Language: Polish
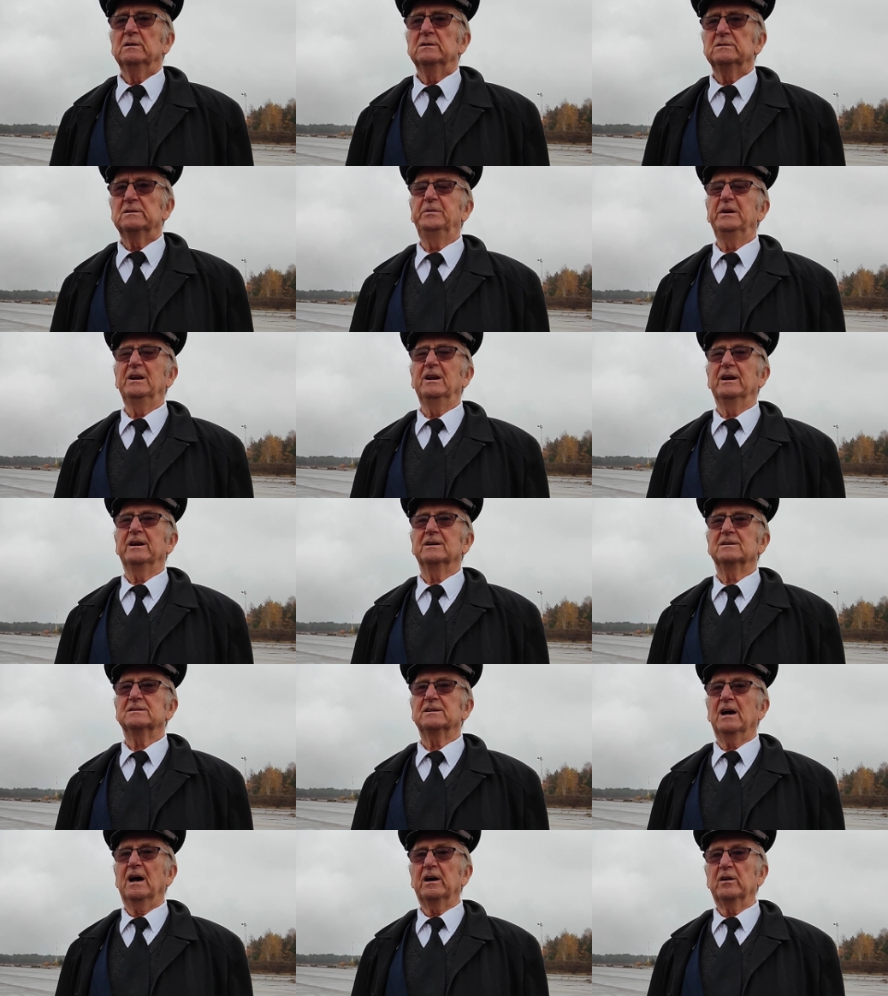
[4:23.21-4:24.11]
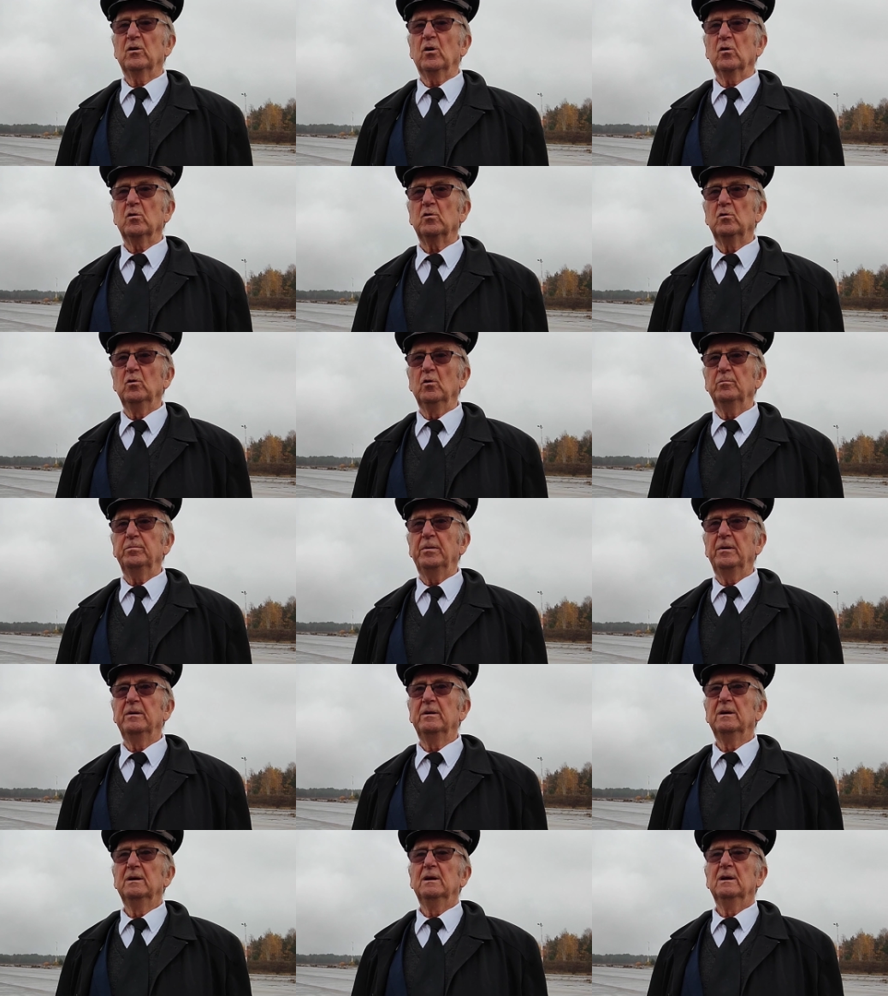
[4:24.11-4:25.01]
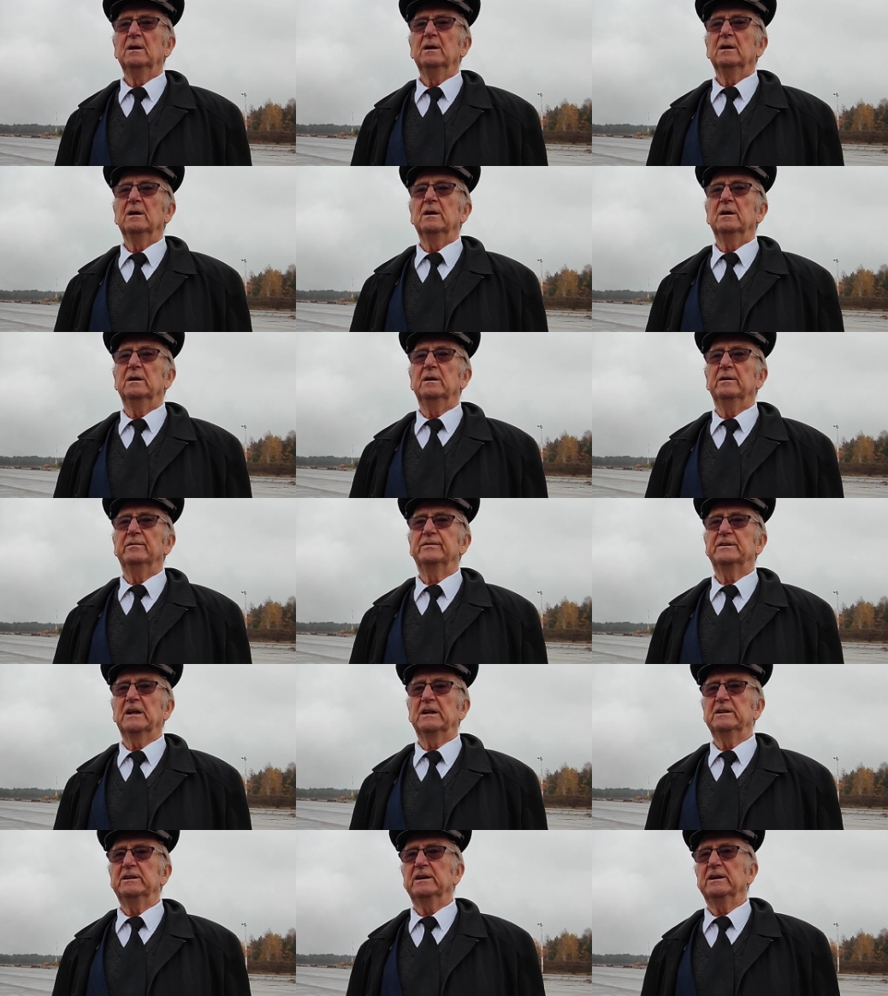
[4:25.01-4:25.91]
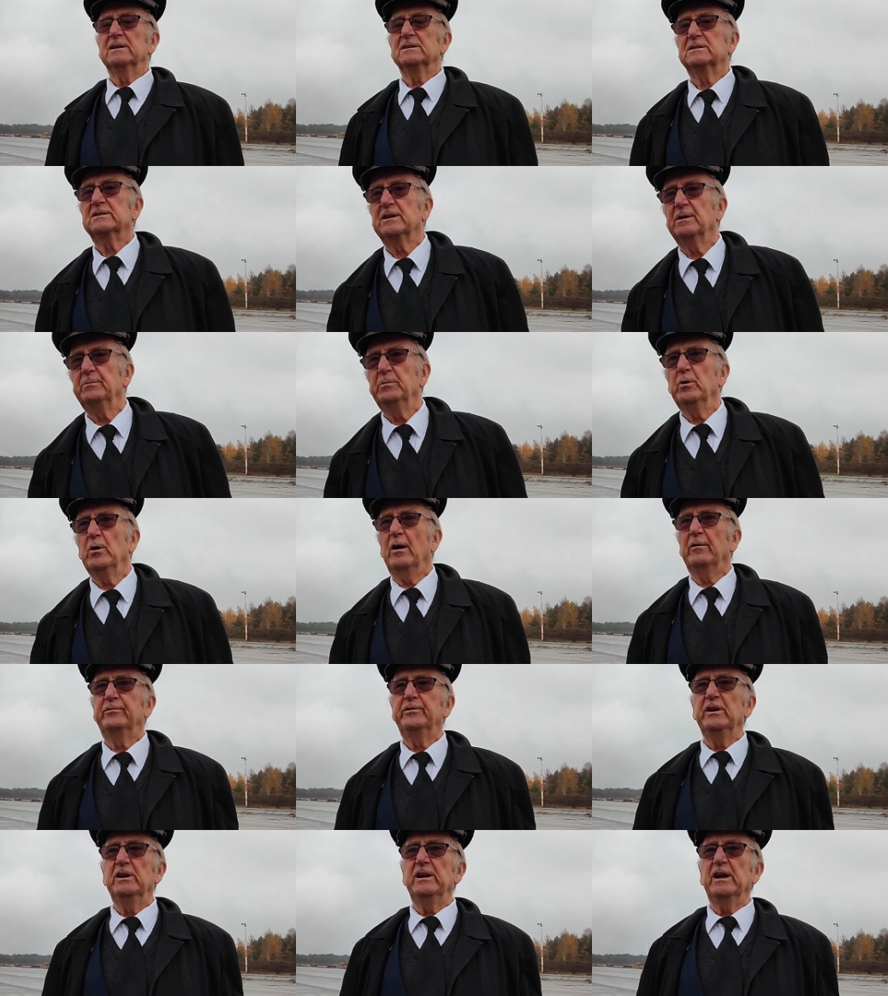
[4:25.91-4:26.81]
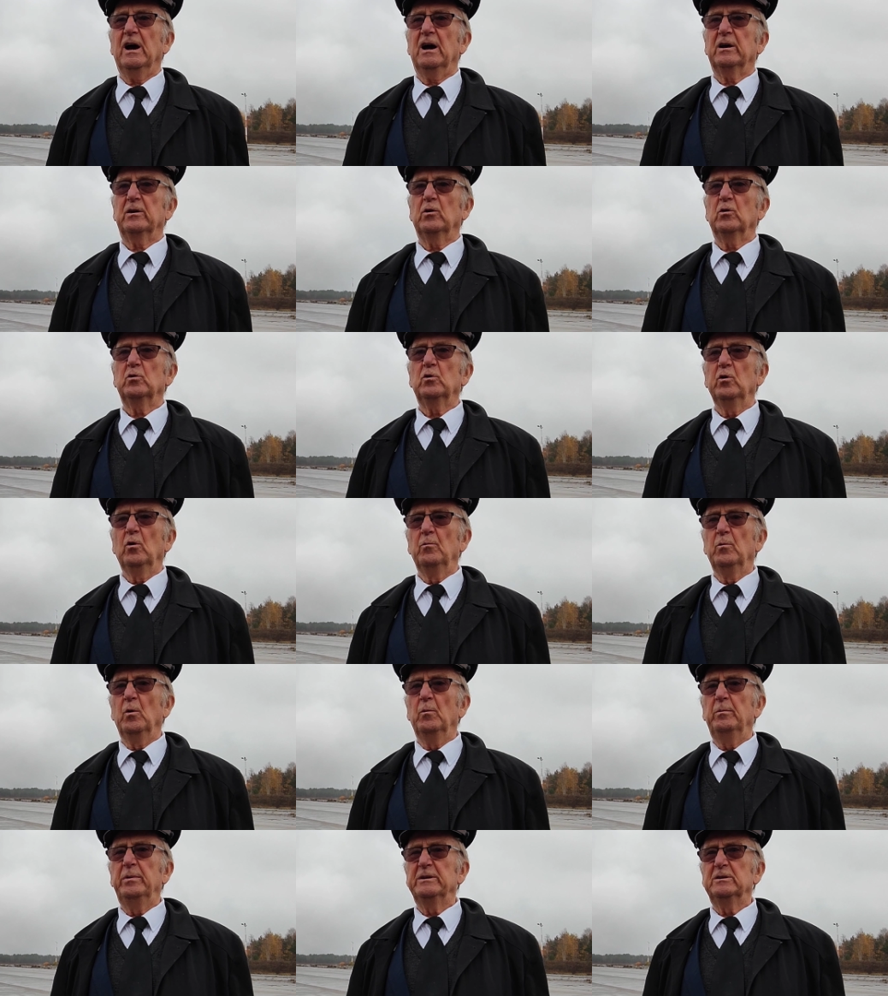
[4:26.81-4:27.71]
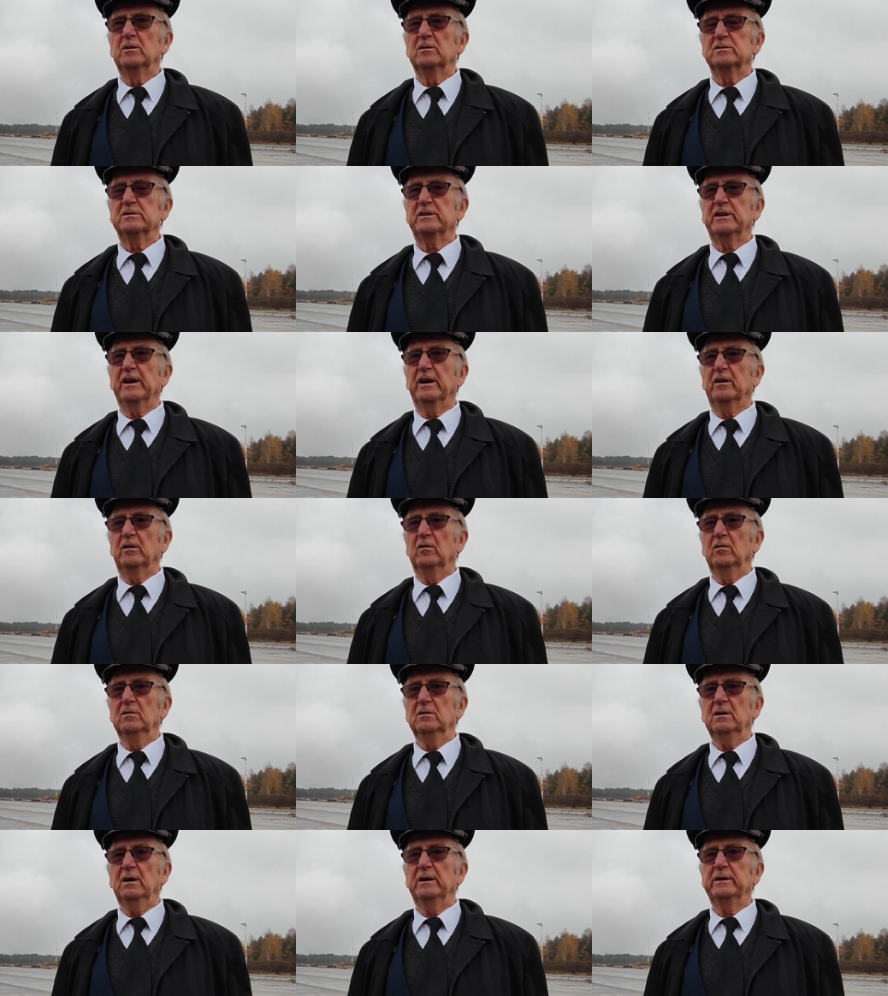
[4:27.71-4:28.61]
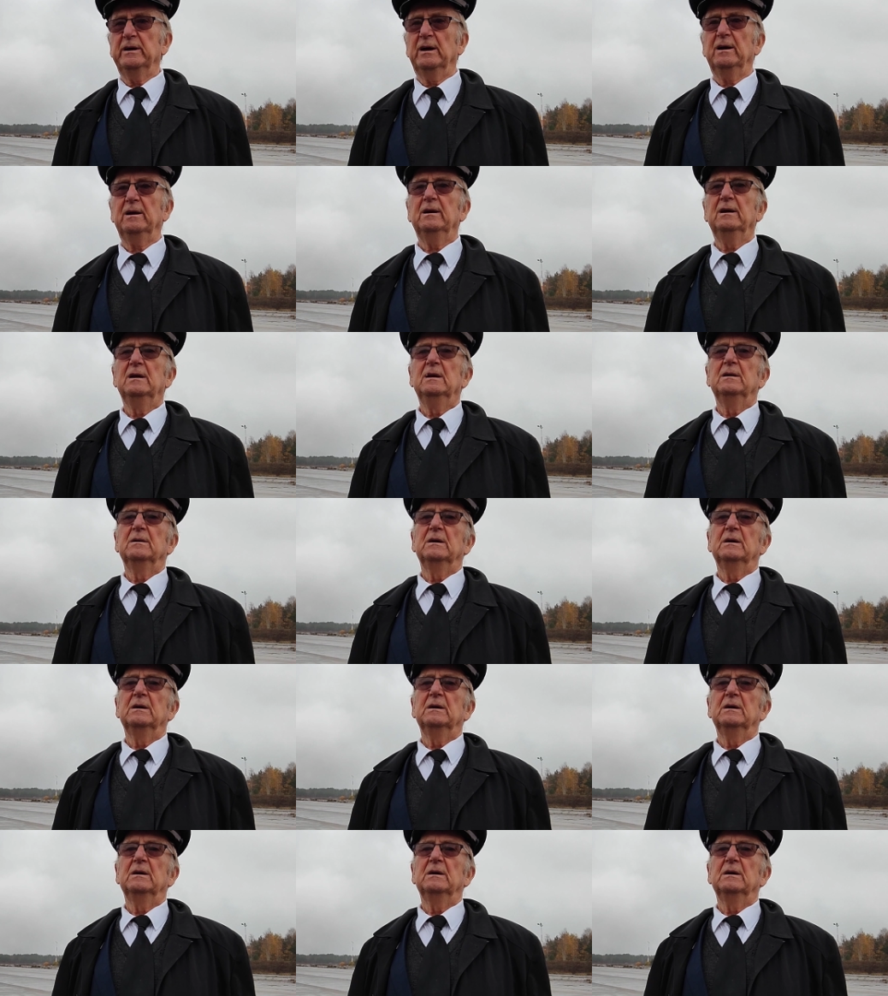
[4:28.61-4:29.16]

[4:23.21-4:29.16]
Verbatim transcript: W Pile jest Aroklub, wtedy jeszcze była filia Aroklubu Bydgoskiego, a ja